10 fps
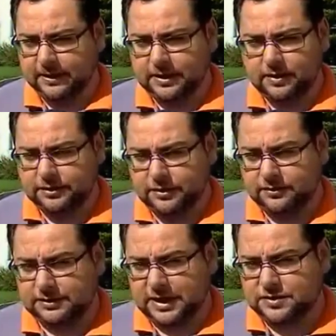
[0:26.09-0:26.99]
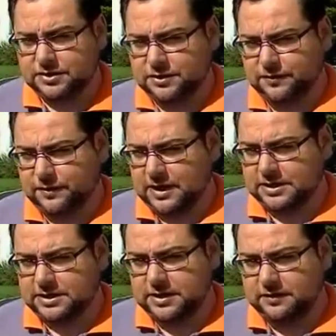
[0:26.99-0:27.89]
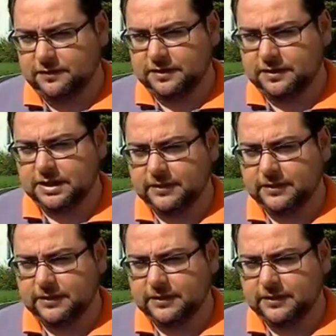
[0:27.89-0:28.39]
Então não tem justificativa,